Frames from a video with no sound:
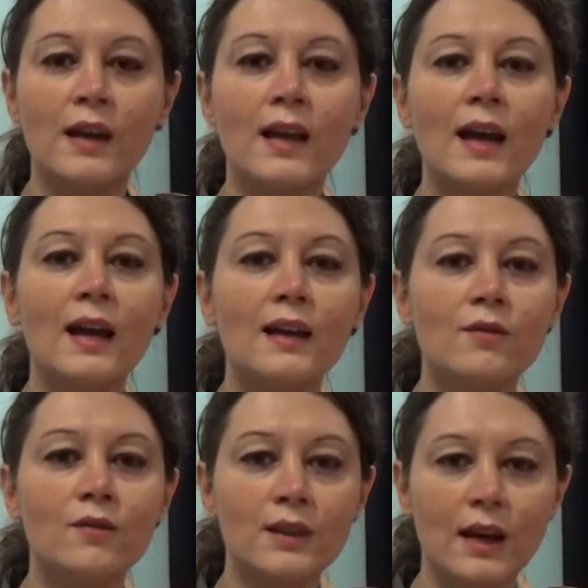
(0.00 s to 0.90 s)
e ha
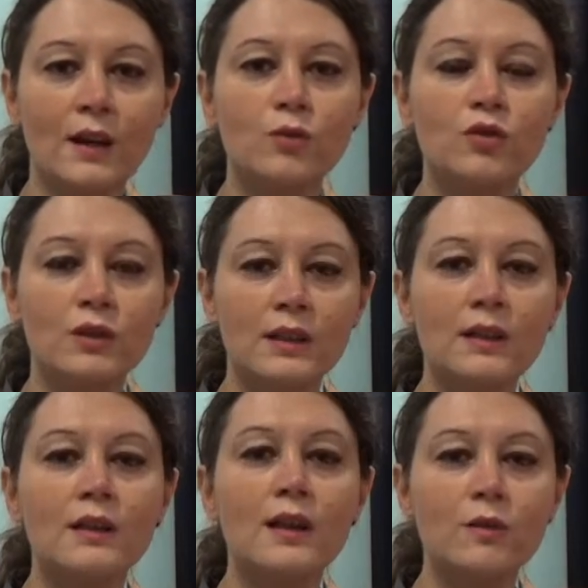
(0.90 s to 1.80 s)
invitato i
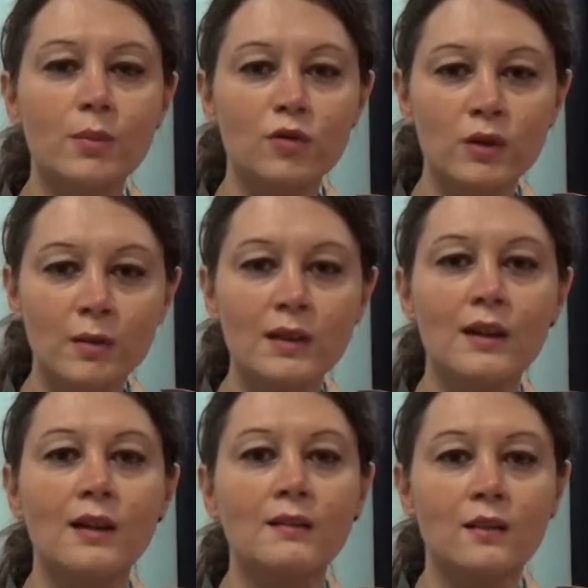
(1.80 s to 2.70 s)
cittadini
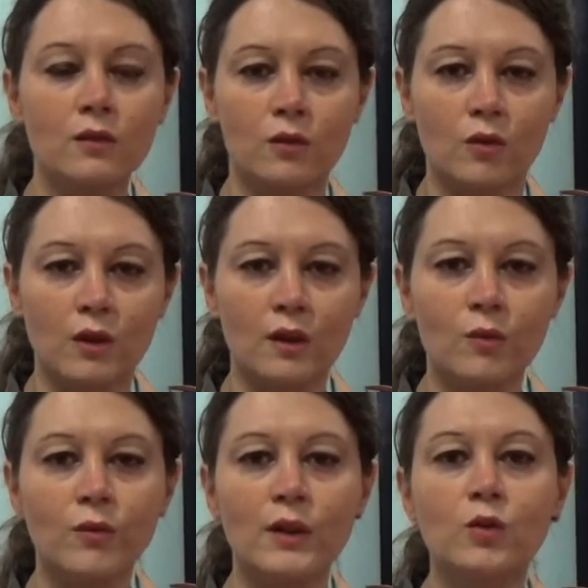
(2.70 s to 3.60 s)
esplicitamente all'astensione,
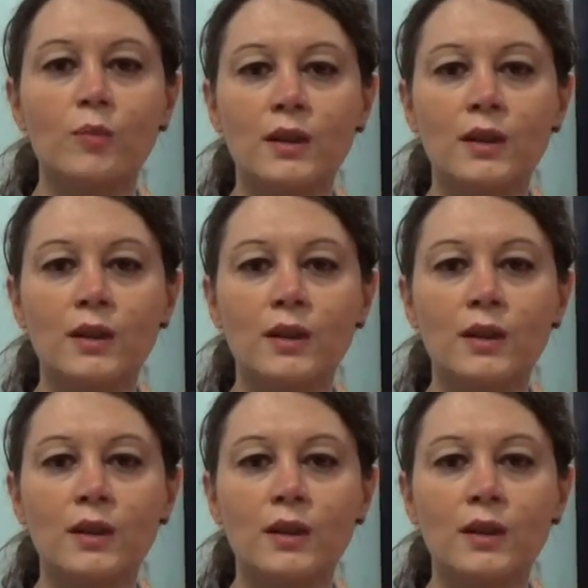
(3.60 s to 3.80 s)
un fatto